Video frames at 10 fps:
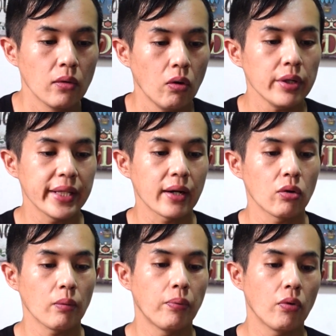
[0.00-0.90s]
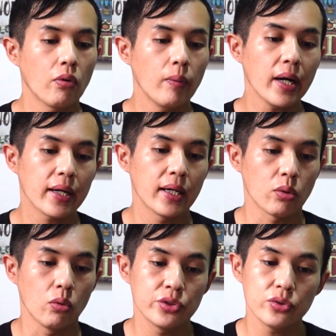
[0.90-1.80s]
ほいでこの保護ワーカー
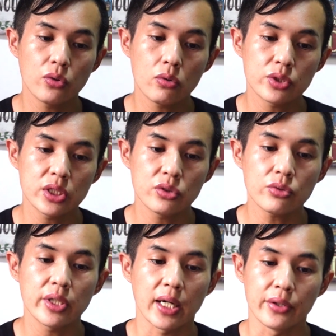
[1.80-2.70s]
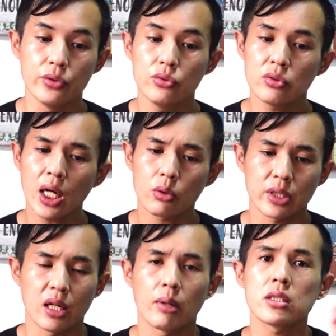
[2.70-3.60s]
の中国人女性が誘拐を
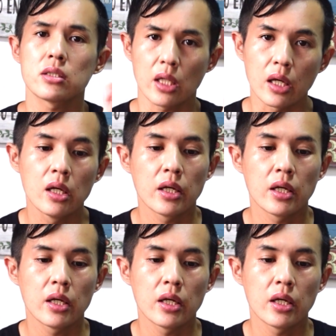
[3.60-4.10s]
されまして